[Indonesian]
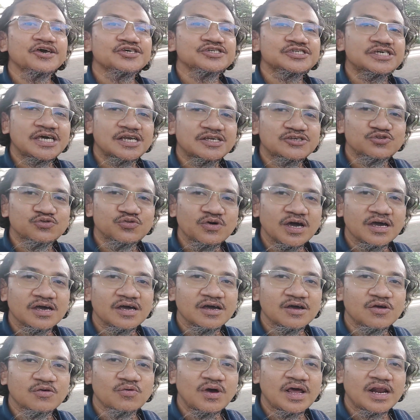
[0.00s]
Share juga
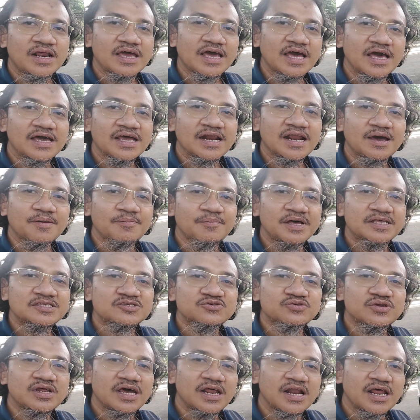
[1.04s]
ke keluarga, kerabat,
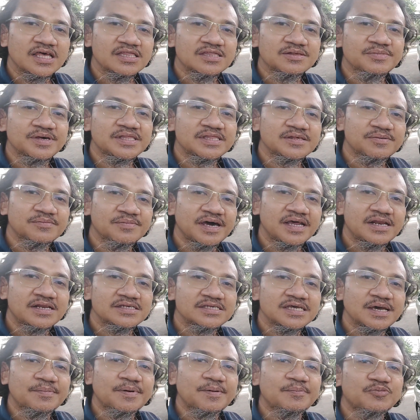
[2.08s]
saudara, teman-teman,
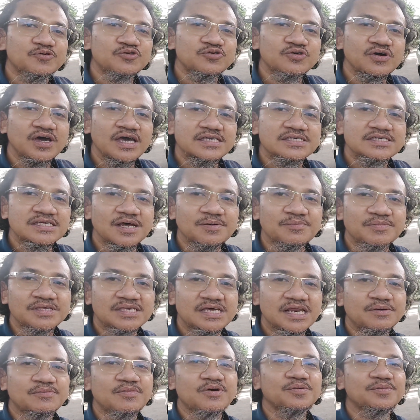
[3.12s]
siapapun juga yang sedang
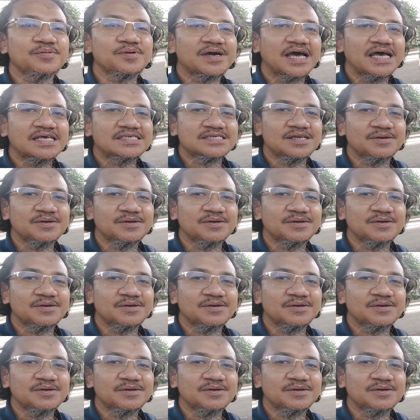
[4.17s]
mencari mobil bekas.